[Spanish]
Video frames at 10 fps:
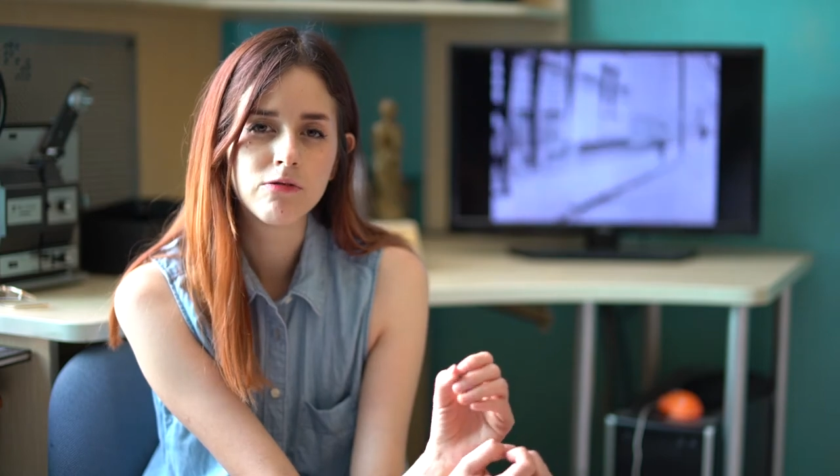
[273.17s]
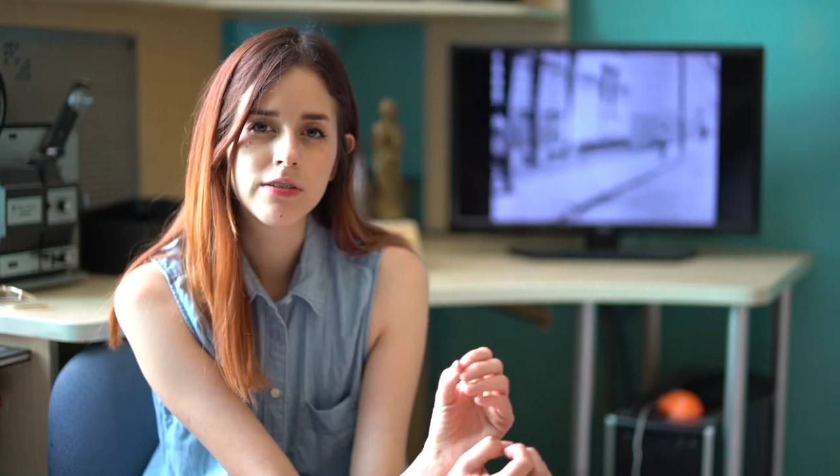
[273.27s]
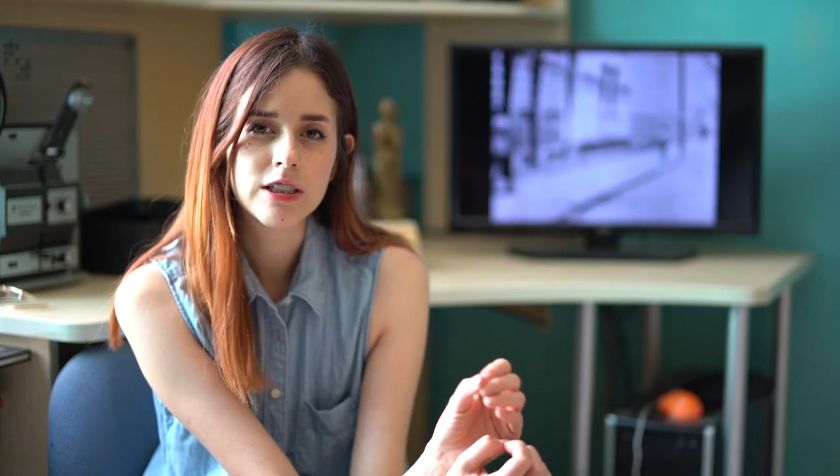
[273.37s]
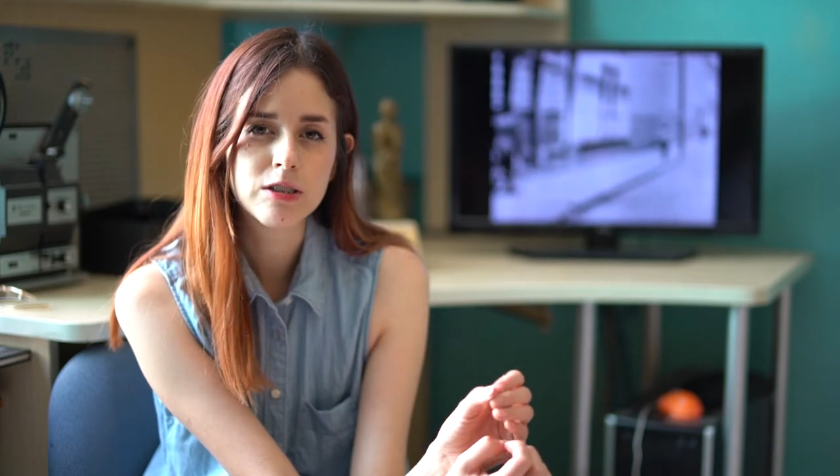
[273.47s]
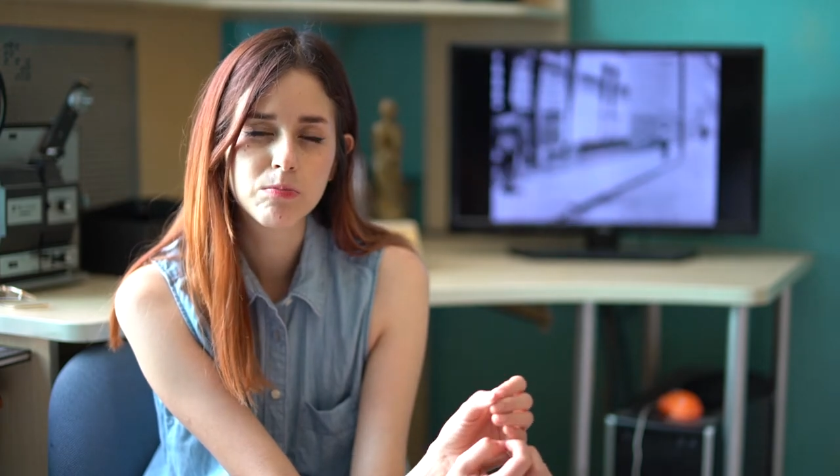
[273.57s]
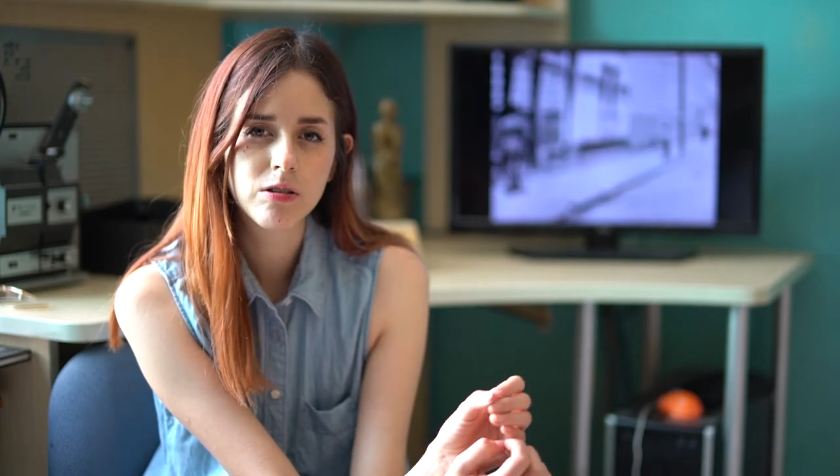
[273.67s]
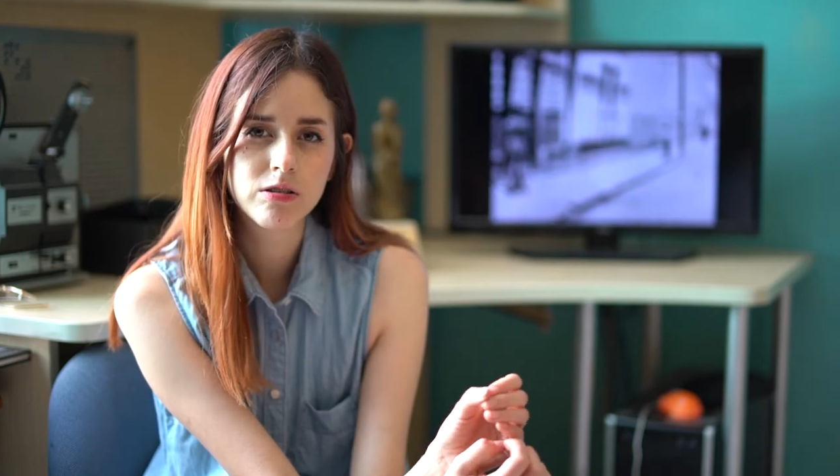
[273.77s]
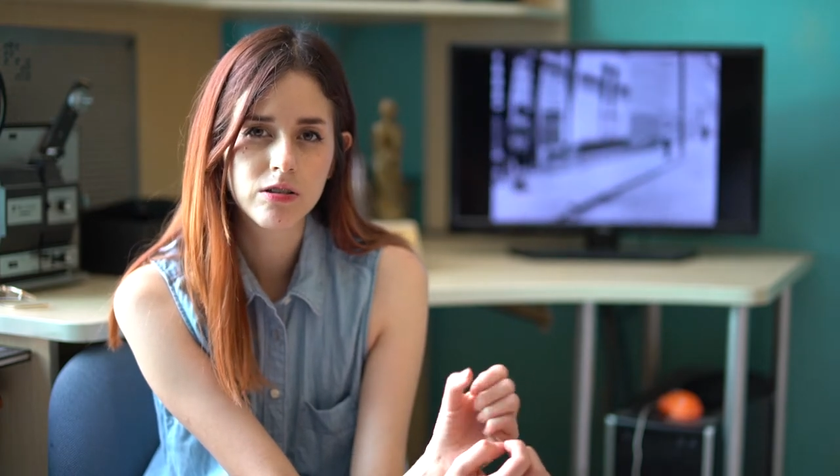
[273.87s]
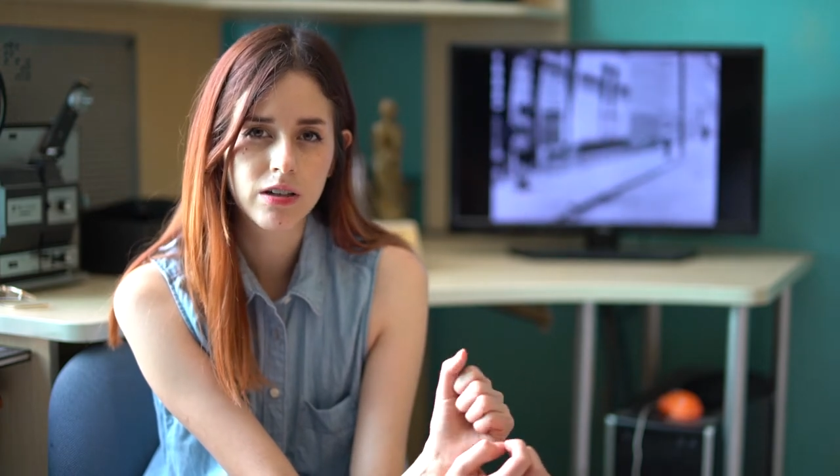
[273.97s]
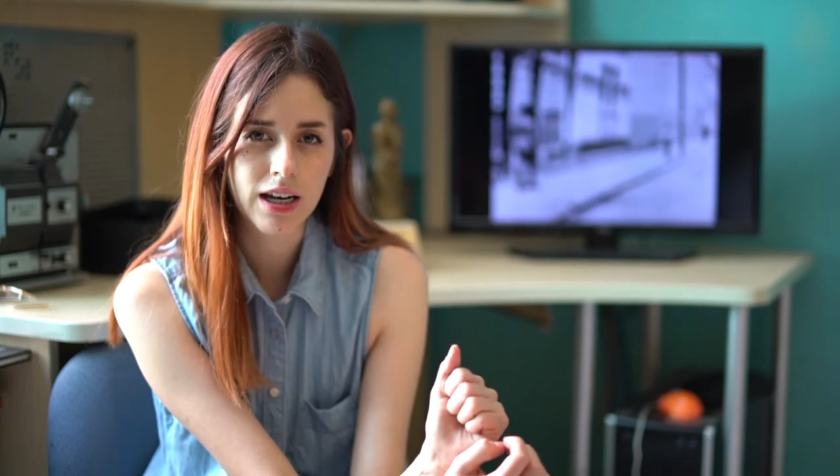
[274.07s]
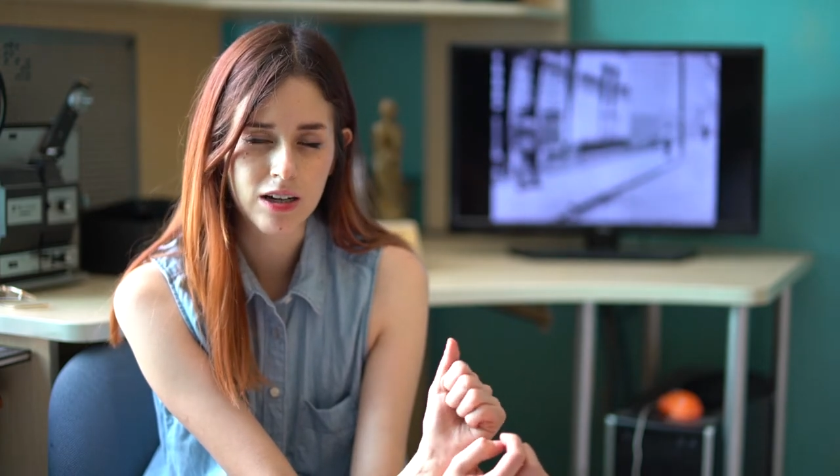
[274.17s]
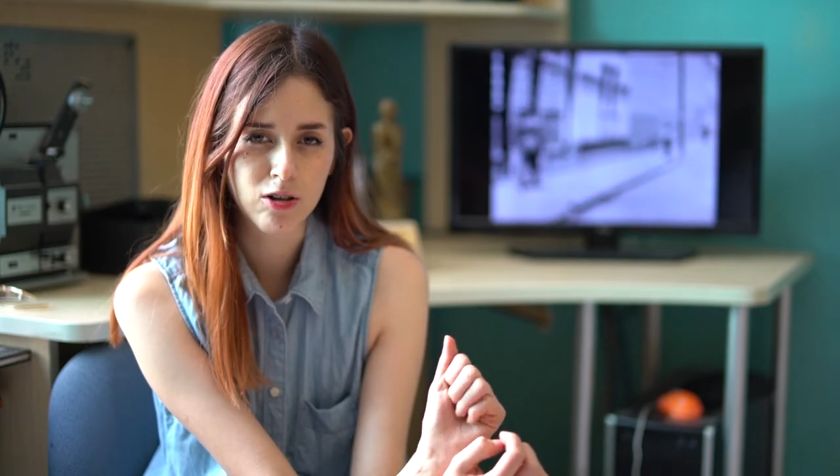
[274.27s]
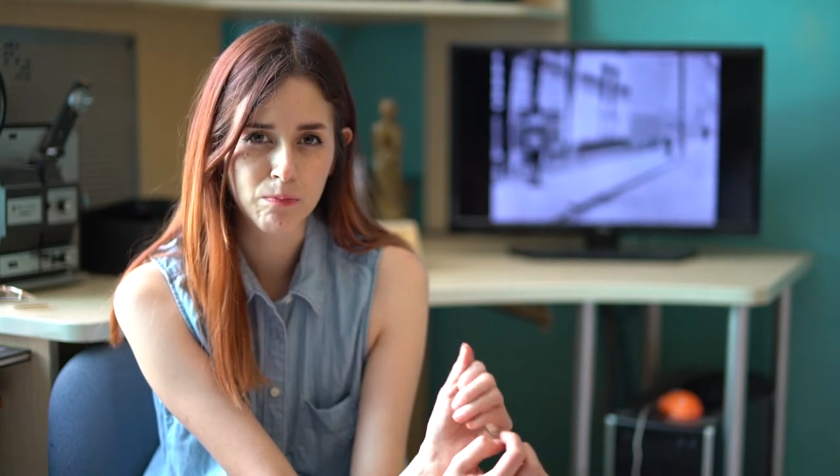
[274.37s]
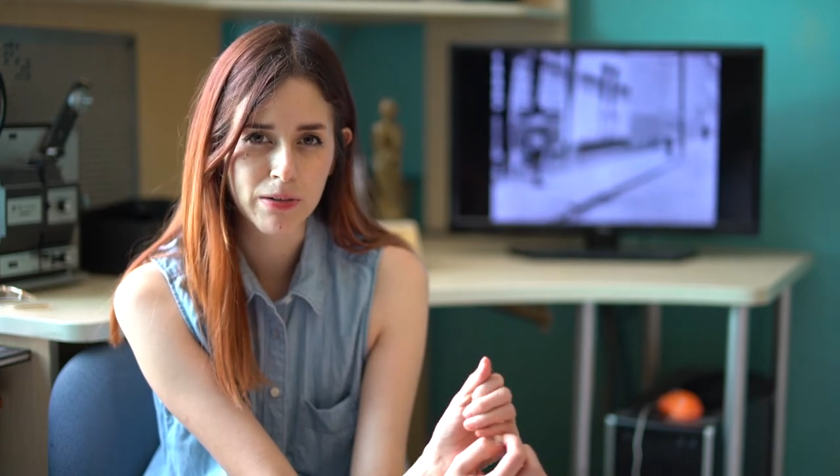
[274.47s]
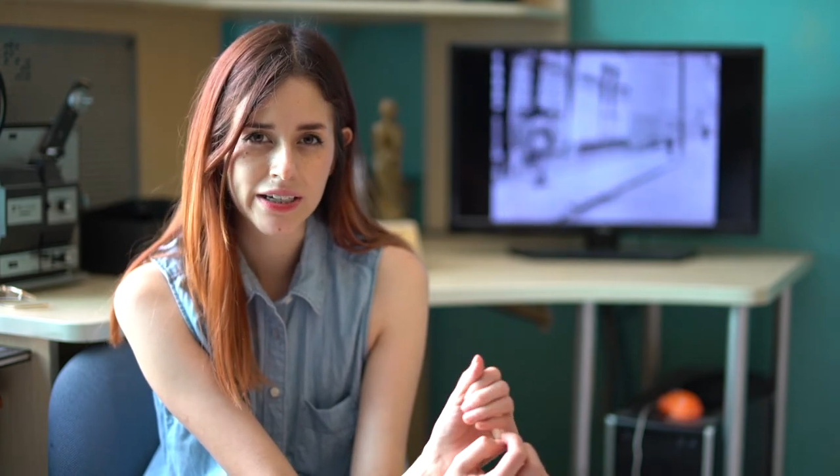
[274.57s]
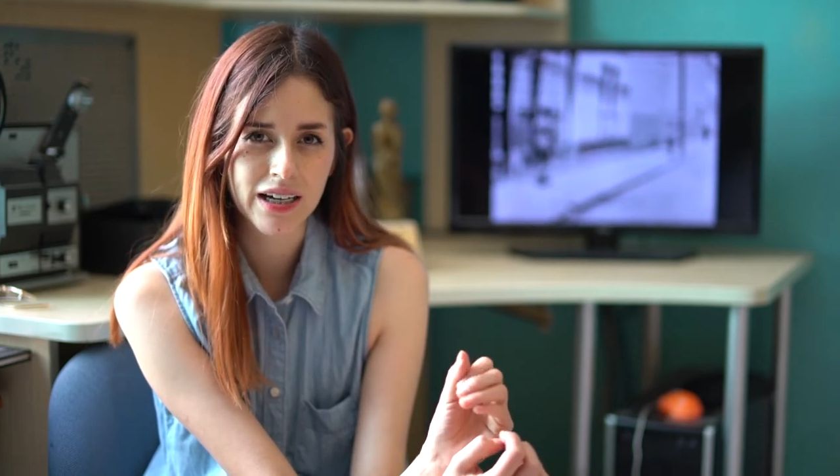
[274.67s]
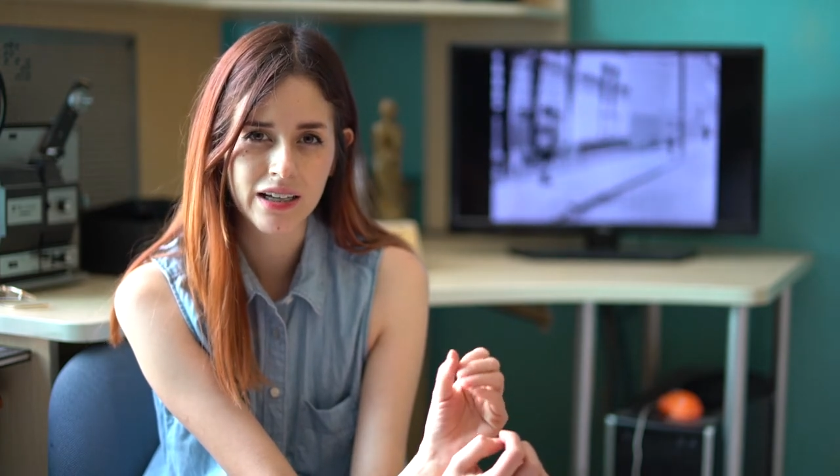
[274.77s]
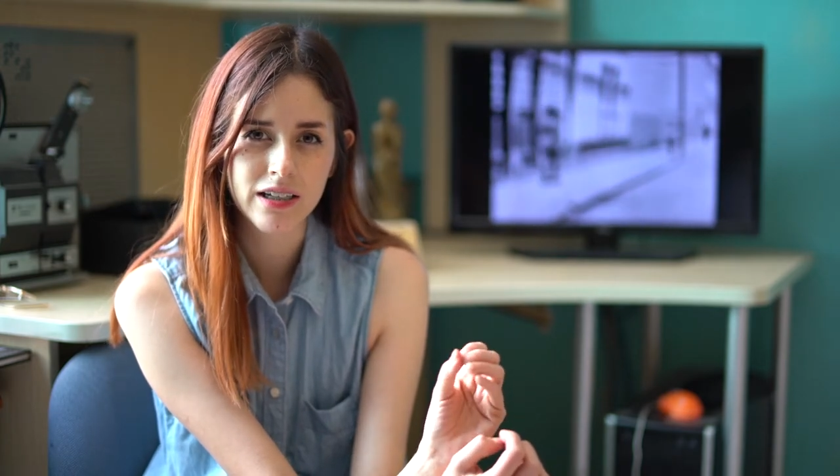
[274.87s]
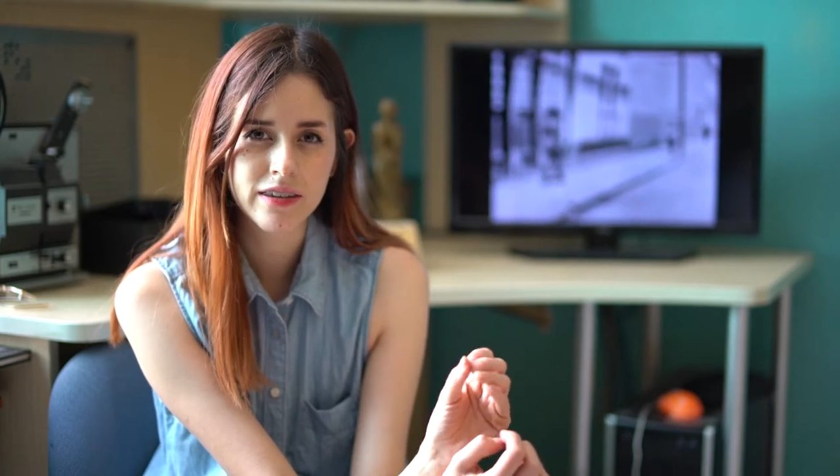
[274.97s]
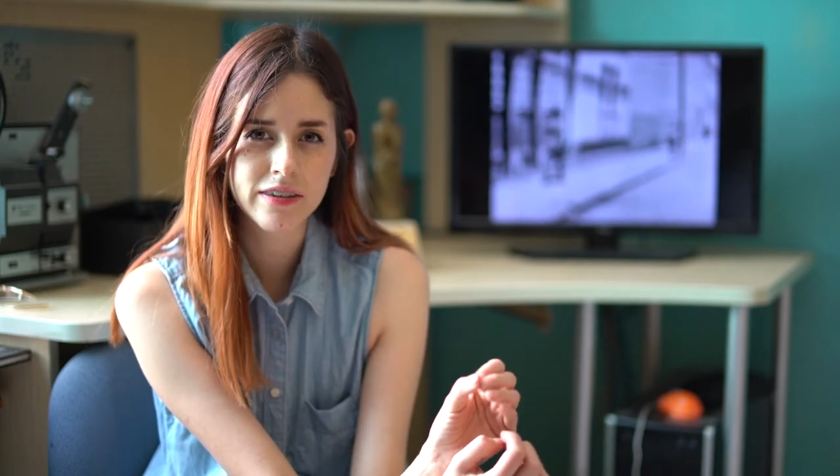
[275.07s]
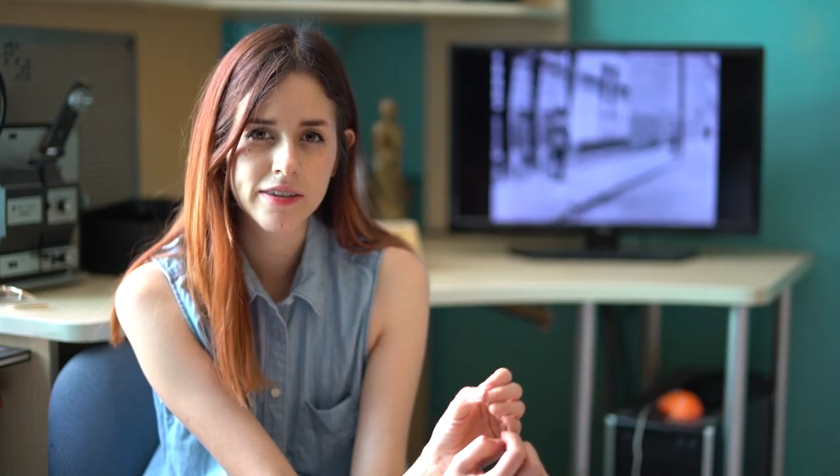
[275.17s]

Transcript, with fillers: un esposo de la complicada